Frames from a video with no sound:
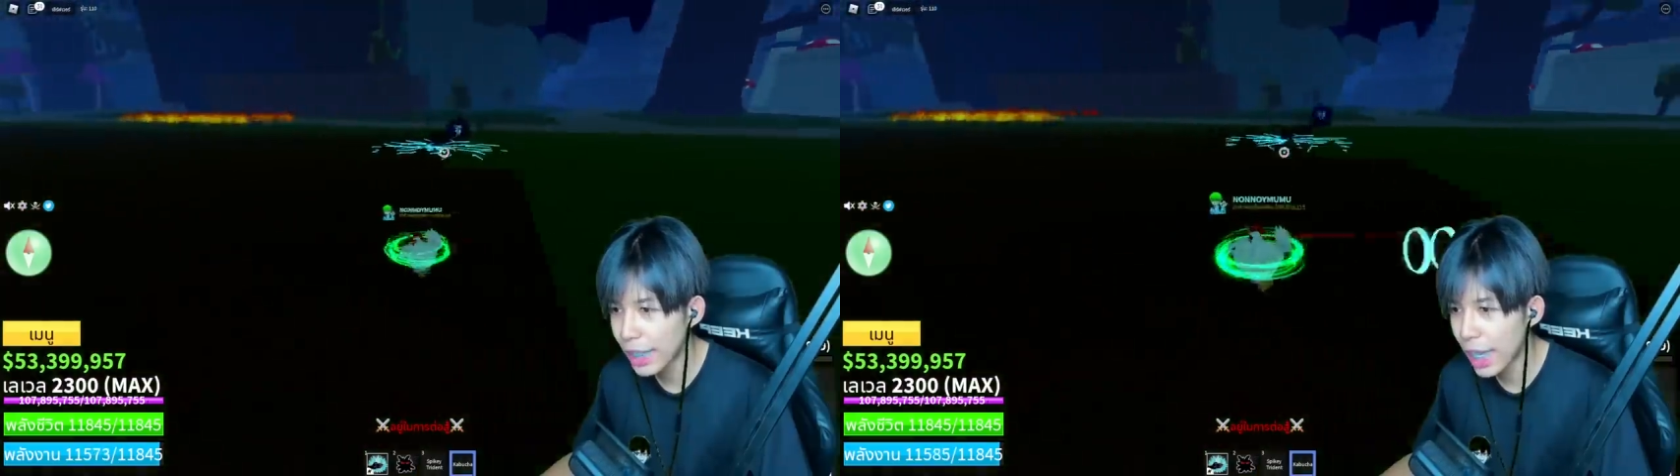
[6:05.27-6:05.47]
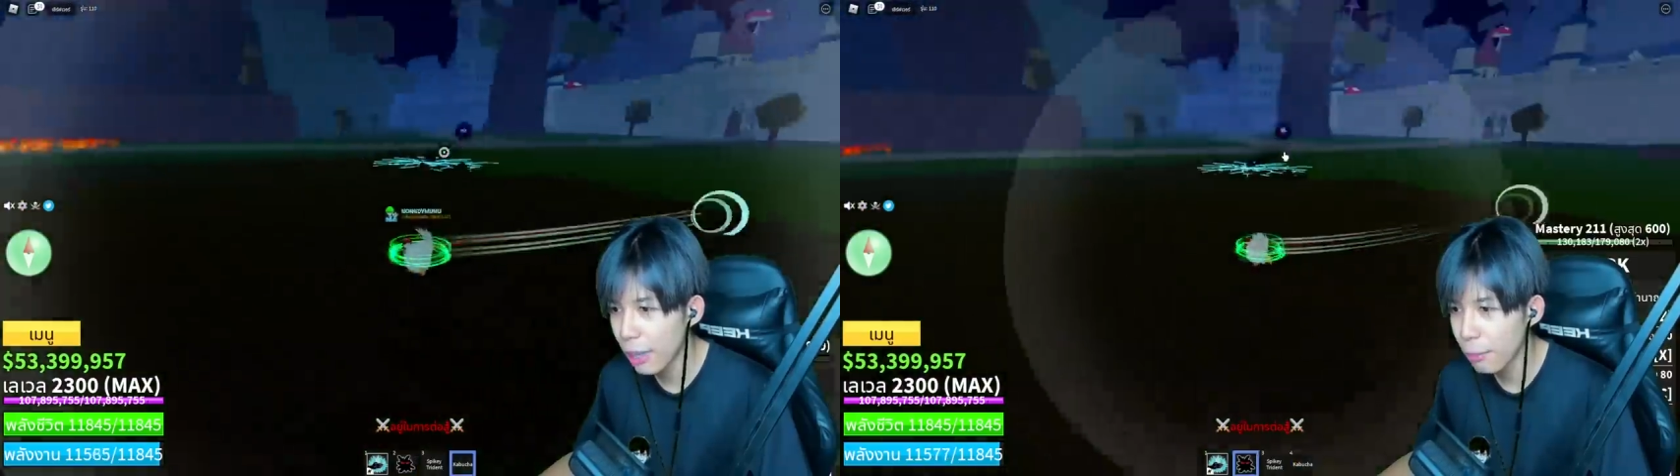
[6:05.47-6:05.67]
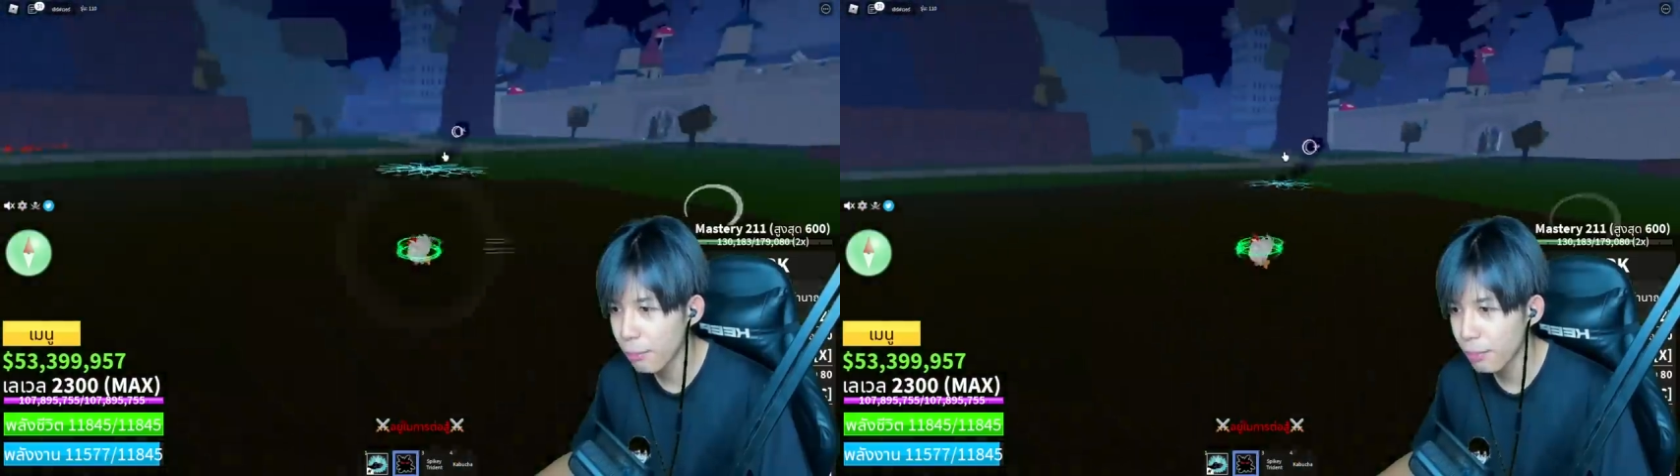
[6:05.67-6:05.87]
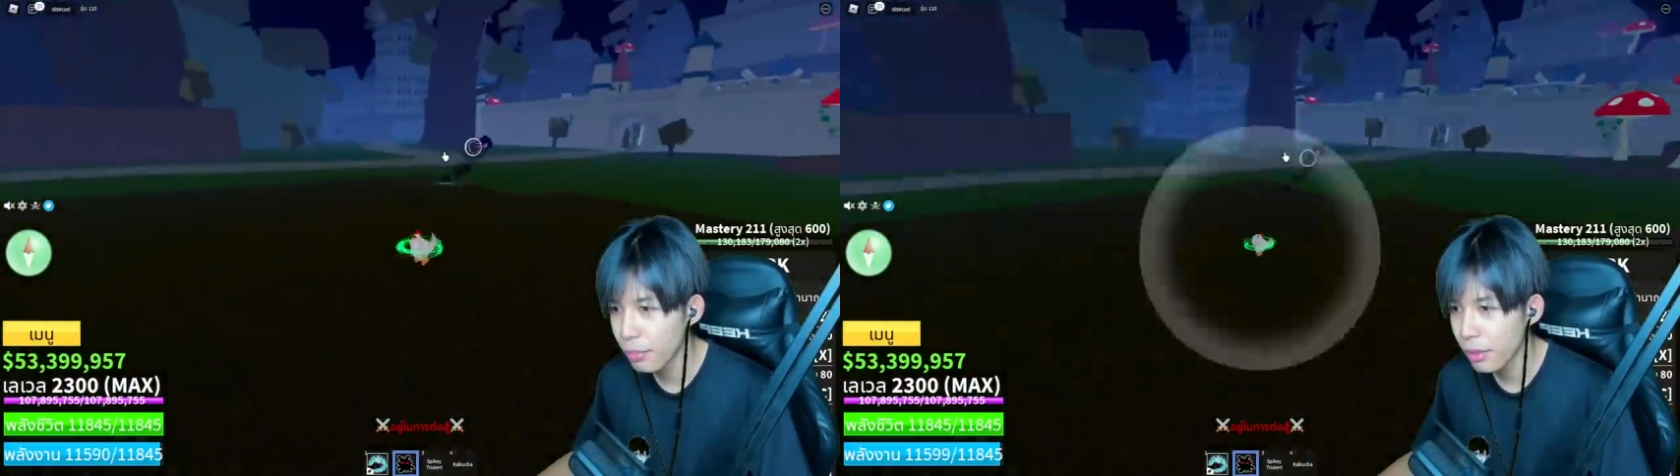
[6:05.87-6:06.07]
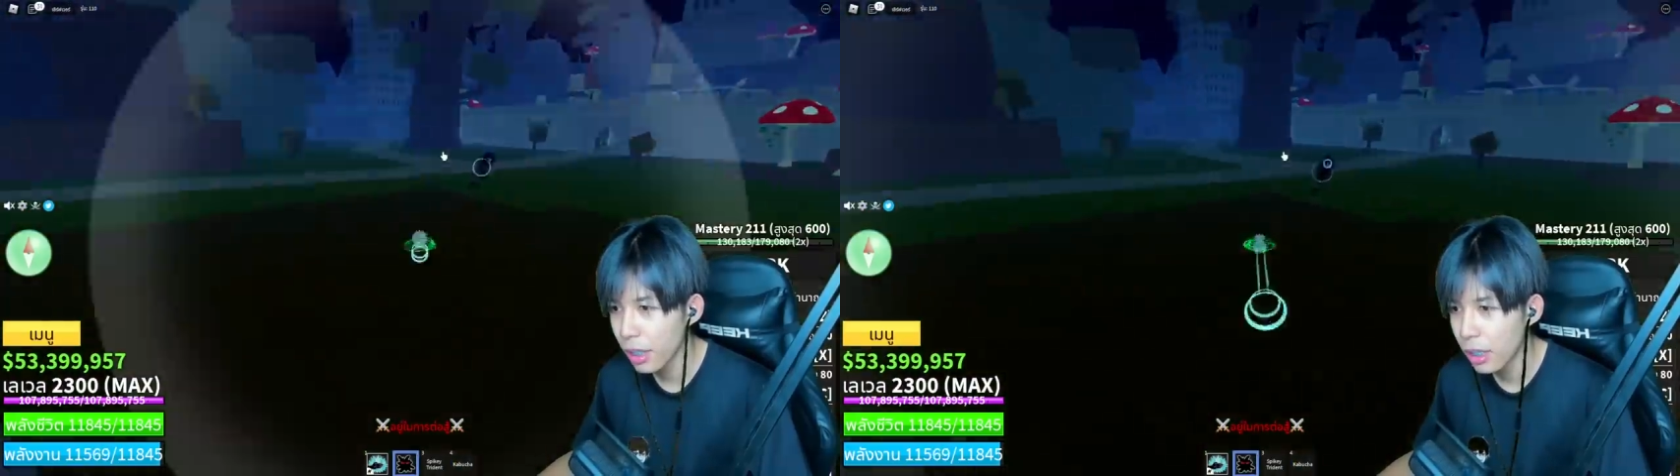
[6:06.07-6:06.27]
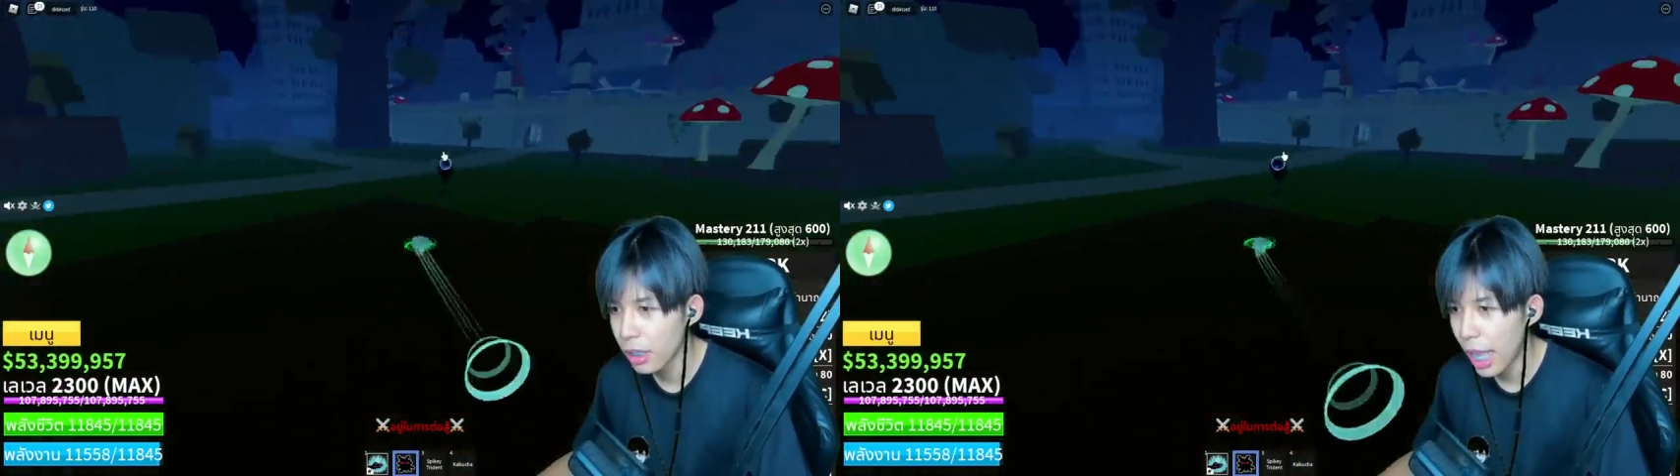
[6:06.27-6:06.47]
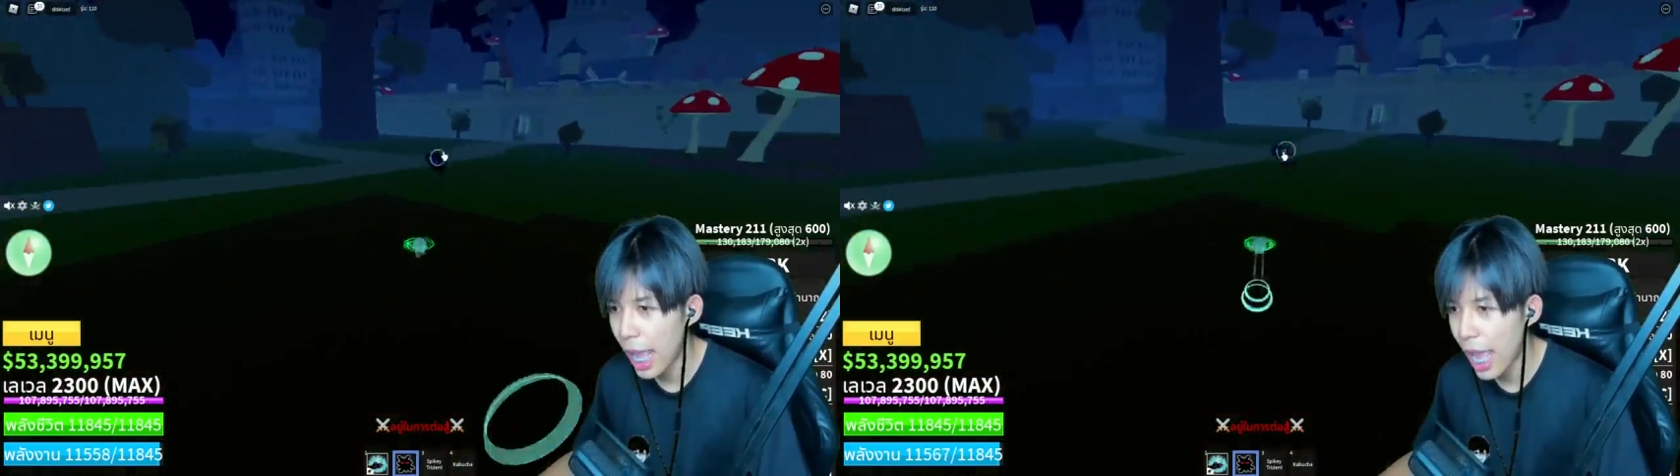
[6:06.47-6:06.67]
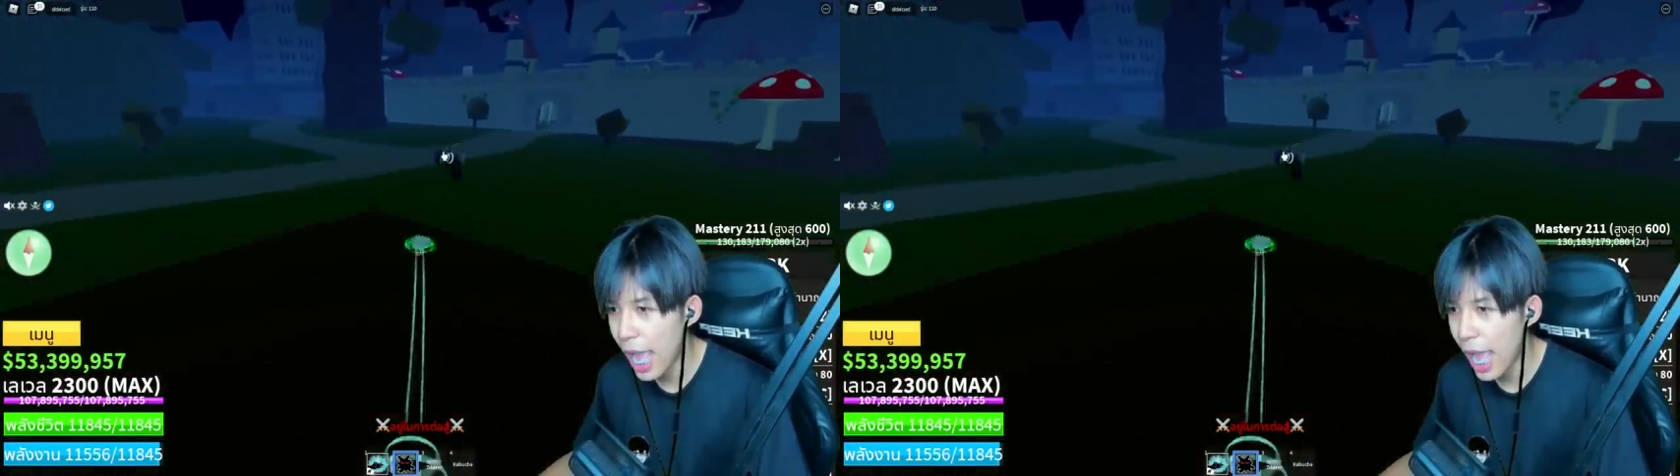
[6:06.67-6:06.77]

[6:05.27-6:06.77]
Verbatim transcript: เงี้ยอ่า